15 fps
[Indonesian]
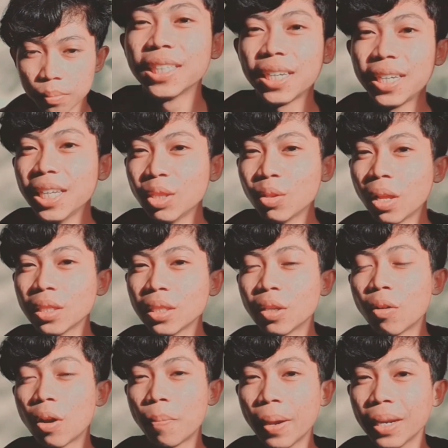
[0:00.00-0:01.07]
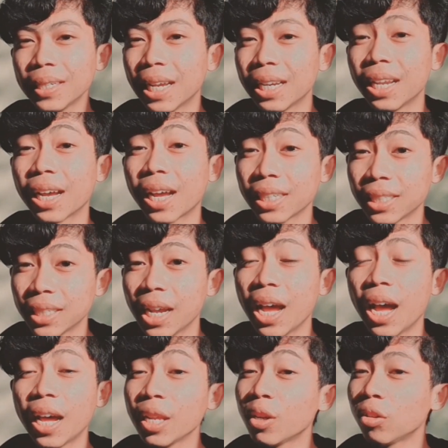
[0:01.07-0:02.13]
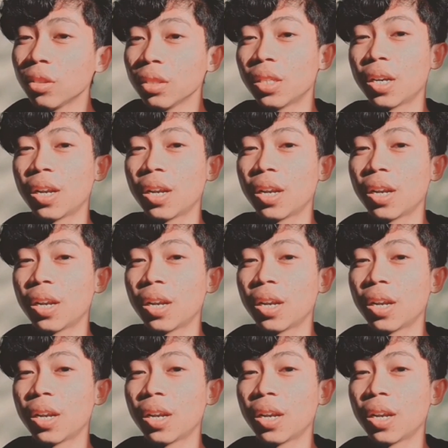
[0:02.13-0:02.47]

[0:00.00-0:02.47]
Jadi itulah jawaban jadakannya Hari Gunung